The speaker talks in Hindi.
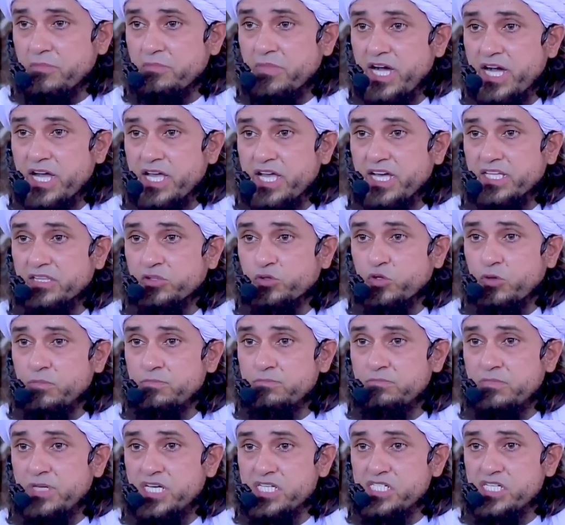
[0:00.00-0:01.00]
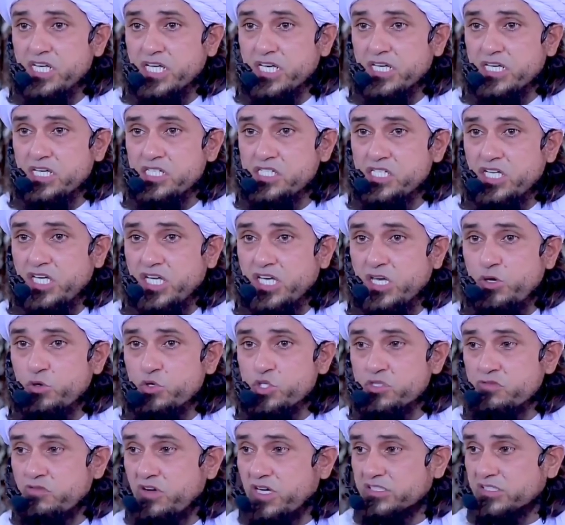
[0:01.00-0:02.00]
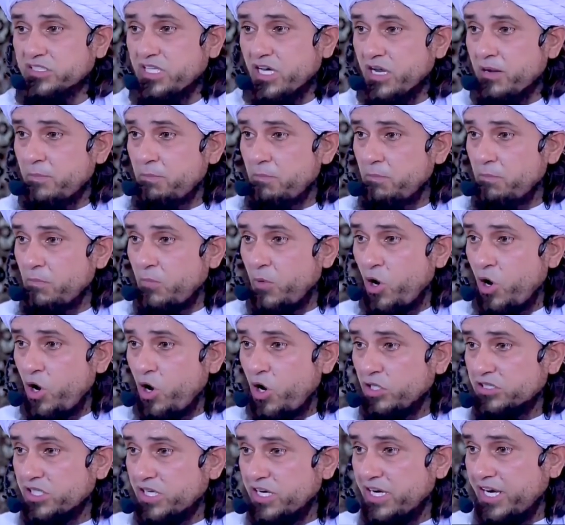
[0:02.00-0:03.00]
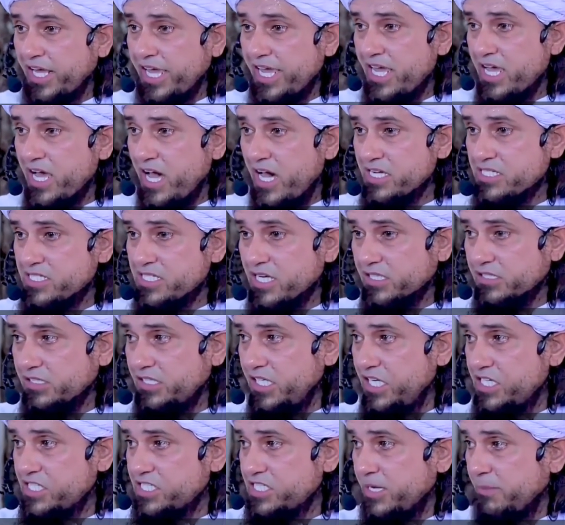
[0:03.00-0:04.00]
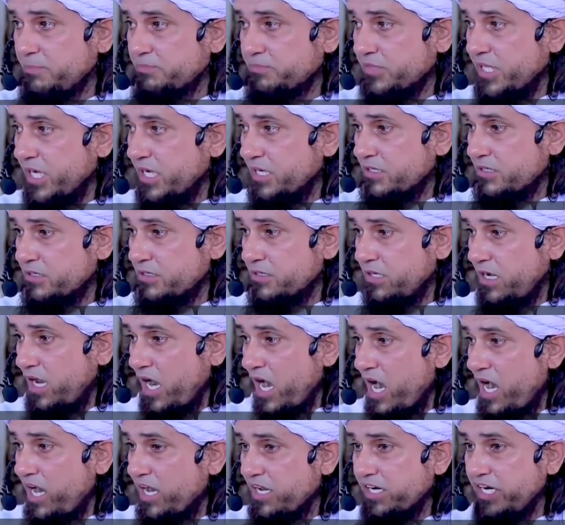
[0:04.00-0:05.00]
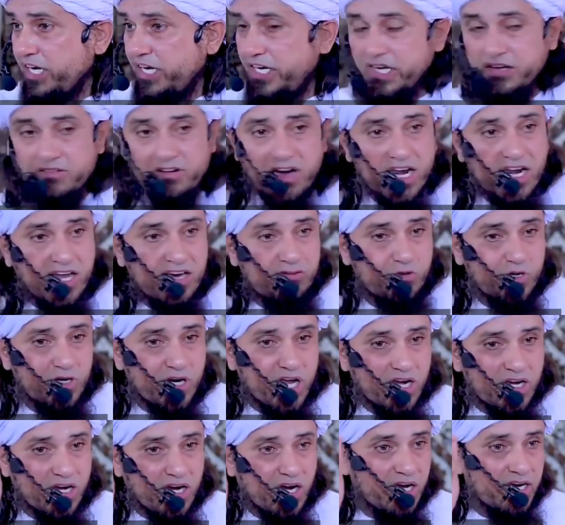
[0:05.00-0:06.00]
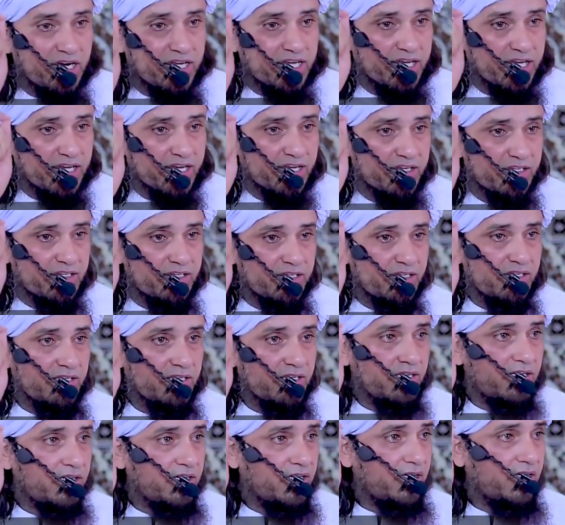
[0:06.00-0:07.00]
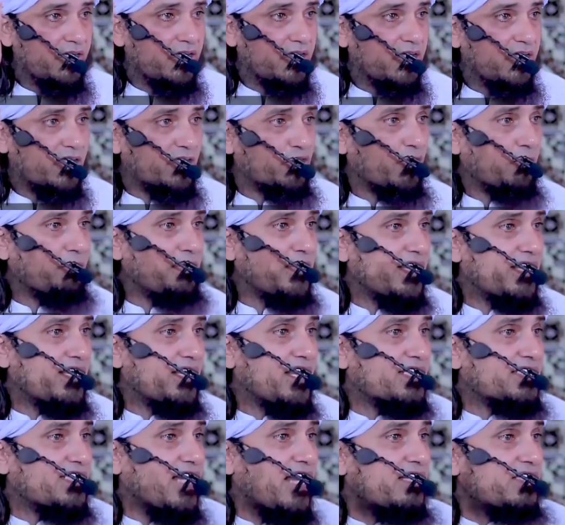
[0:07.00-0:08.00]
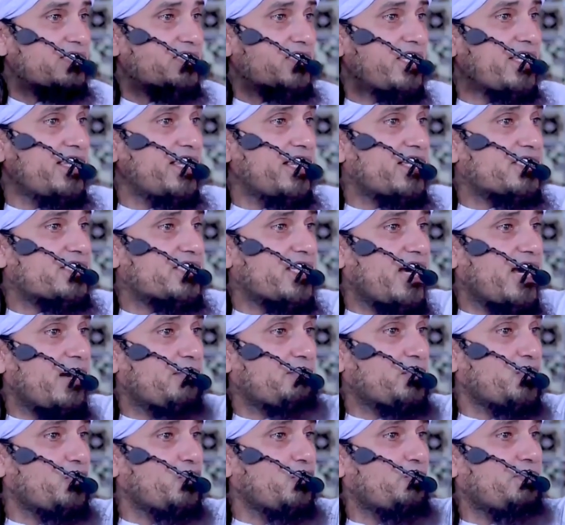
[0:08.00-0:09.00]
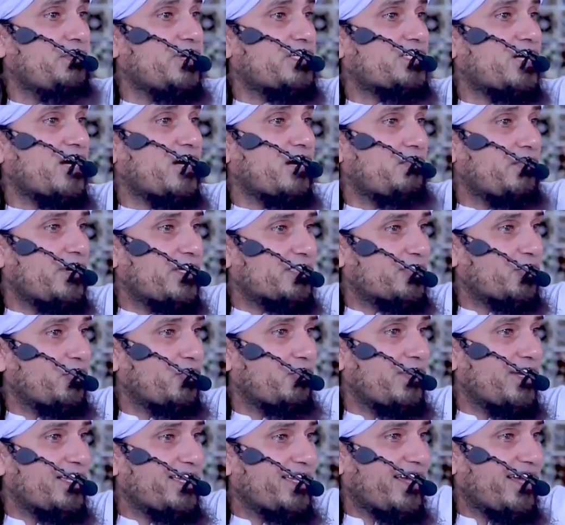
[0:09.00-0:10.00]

फरमाया तुम में से किसी की उस वक्त तक मौत नहीं आ सकती जब तक आखिरी निवाला वो ना खा ले तो फिर नाजायज तरीके से आप क्यों पैसा कमाते हो